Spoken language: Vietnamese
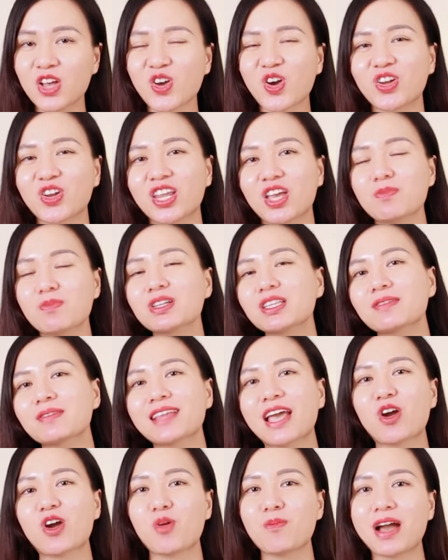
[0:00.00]
Còn nếu bước tiếp
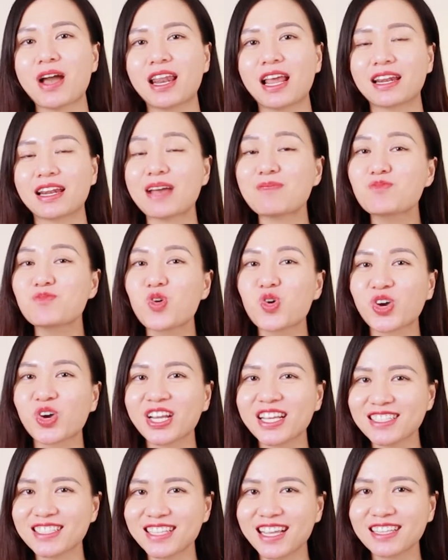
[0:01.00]
theo của bạn là double
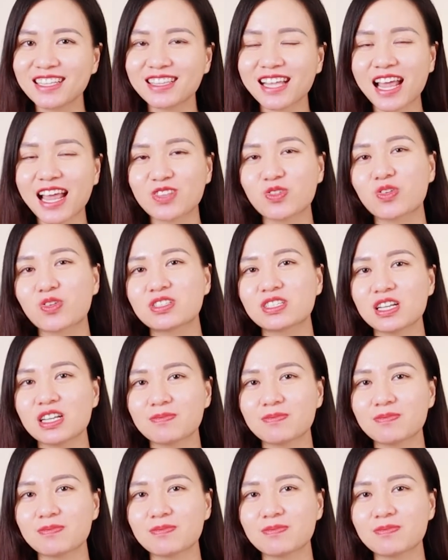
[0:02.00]
cleansing, tức là dùng sữa